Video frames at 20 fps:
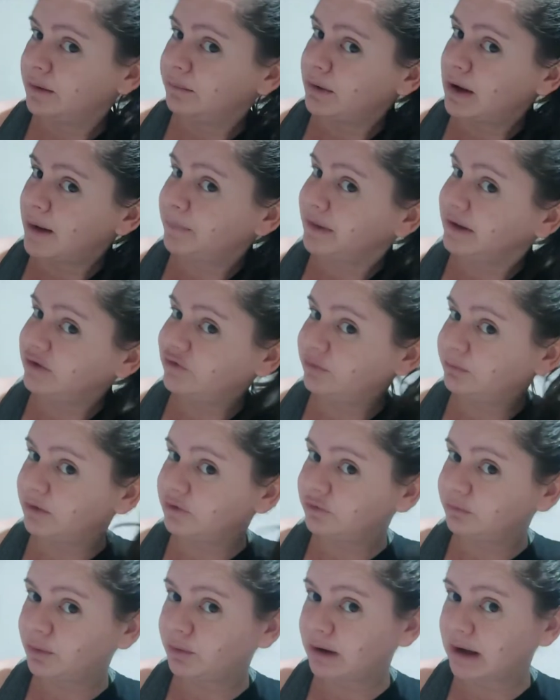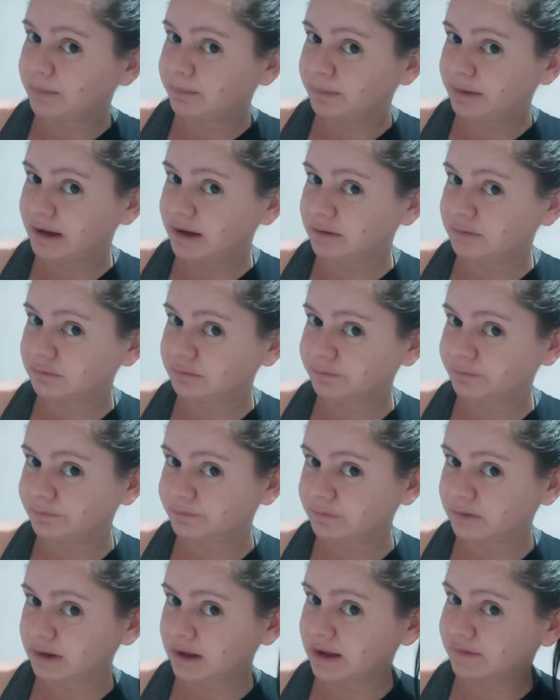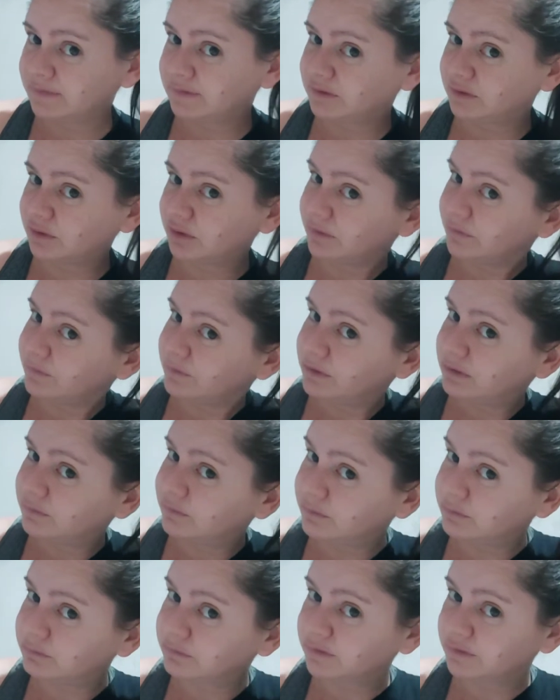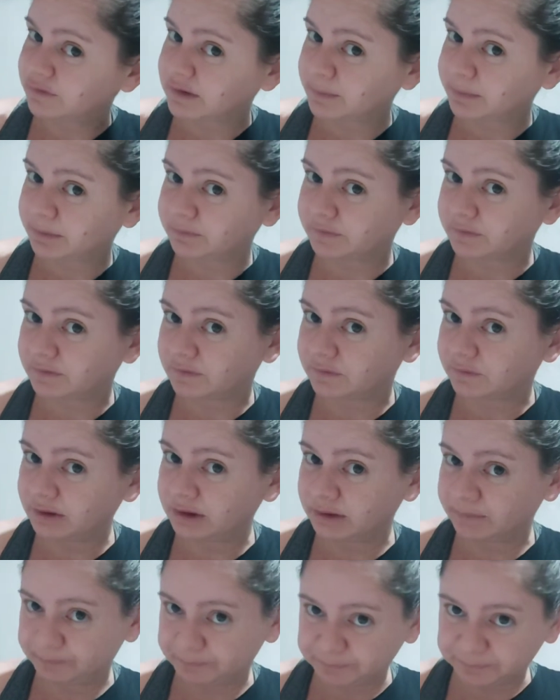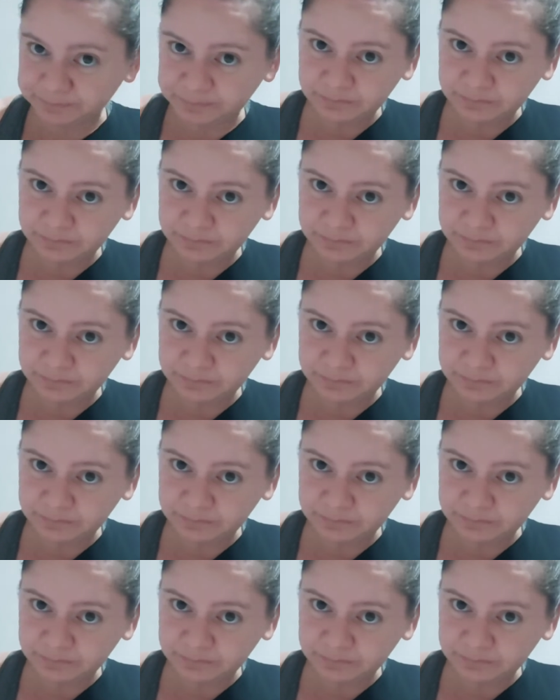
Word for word: Aparentemente o meu cabelo é assim, ó. Eu não sei se dá para vocês verem.